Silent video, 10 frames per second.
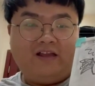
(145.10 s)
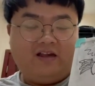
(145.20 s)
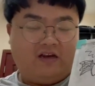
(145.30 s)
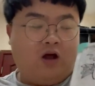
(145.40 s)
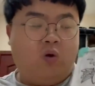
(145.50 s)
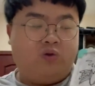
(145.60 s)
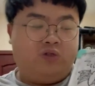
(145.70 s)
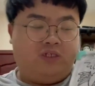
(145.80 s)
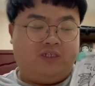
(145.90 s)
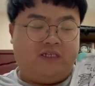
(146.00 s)
然后我
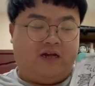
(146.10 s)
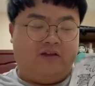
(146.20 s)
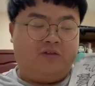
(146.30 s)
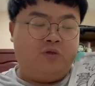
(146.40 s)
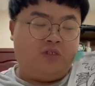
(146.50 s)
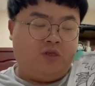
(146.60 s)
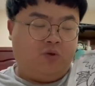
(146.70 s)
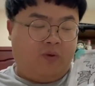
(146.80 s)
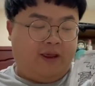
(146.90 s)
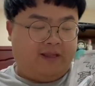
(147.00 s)
就在想，就是
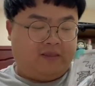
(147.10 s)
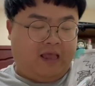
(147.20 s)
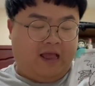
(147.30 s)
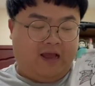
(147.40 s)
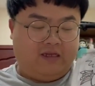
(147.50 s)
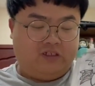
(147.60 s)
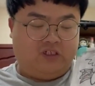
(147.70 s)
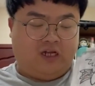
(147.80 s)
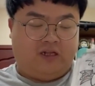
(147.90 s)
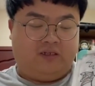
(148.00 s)
因为它
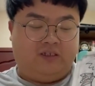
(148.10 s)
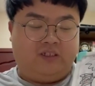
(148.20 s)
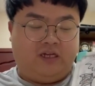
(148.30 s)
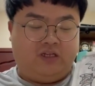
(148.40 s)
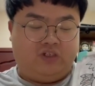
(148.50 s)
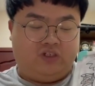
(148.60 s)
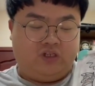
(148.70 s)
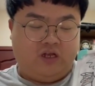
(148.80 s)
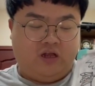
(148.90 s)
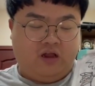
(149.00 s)
长得像一
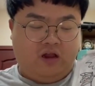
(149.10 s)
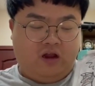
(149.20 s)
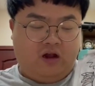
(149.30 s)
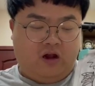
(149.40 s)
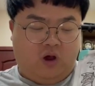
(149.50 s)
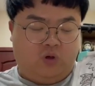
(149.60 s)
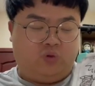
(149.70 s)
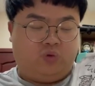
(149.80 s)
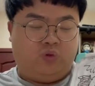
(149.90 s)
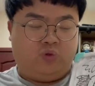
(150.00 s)
只老
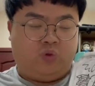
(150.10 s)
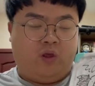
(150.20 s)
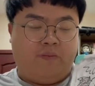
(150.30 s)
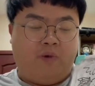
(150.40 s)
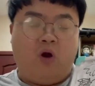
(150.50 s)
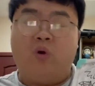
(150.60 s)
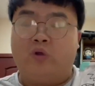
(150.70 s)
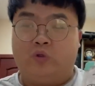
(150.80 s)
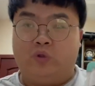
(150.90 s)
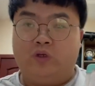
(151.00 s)
鼠，所以猫会
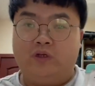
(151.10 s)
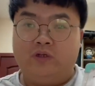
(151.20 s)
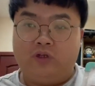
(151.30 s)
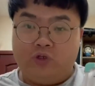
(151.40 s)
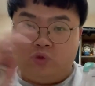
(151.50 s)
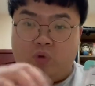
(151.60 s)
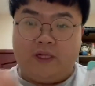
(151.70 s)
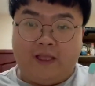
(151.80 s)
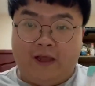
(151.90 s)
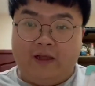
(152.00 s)
去捉
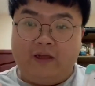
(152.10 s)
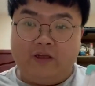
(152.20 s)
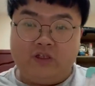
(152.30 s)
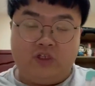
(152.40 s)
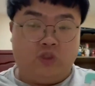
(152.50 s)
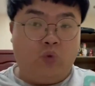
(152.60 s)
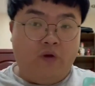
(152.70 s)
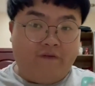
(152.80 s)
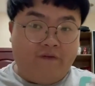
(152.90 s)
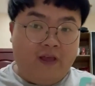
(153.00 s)
它，是一只
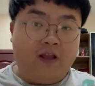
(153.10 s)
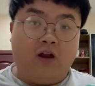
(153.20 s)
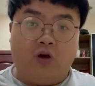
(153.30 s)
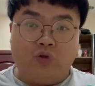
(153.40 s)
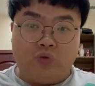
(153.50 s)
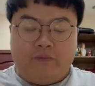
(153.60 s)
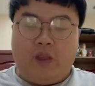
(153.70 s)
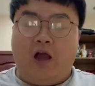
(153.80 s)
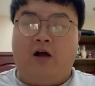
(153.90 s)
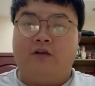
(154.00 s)
会飞的老鼠。
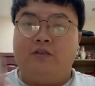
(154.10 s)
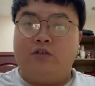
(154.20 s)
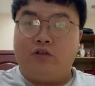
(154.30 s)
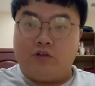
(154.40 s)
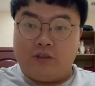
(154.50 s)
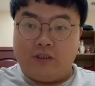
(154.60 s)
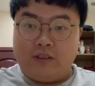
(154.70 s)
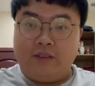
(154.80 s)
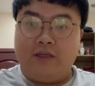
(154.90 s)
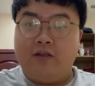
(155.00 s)
好，这就是
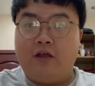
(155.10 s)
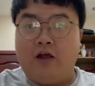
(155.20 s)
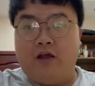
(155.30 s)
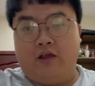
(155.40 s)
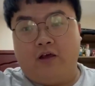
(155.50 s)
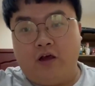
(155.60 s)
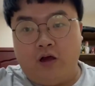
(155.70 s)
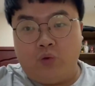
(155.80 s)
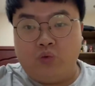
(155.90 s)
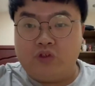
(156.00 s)
今天的一个
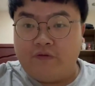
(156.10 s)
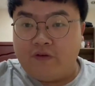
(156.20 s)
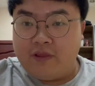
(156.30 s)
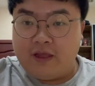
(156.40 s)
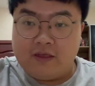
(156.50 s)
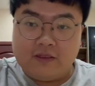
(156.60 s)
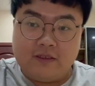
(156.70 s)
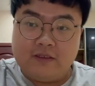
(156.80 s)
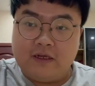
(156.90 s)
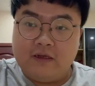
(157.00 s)
故事分享，谢谢。